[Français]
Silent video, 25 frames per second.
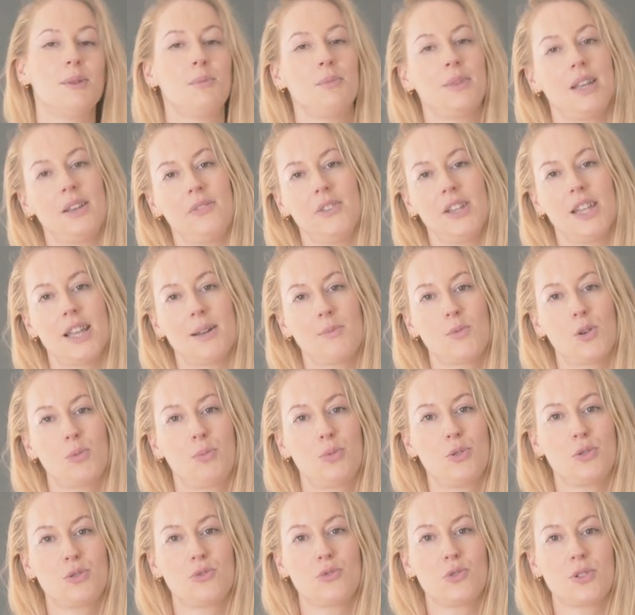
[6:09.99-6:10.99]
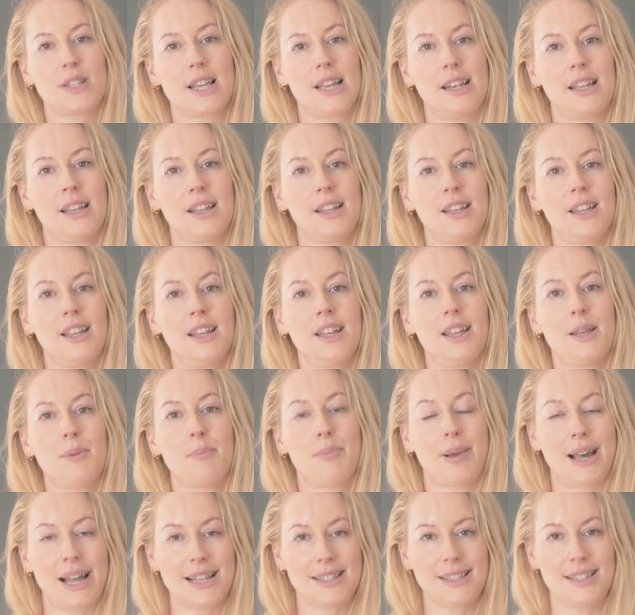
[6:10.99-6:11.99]
Mais évidemment, plus vous allez
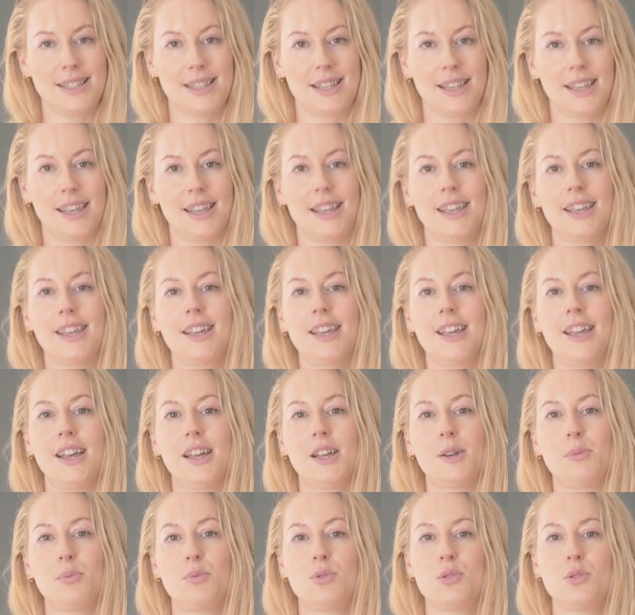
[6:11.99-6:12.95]
pratiquer, euh,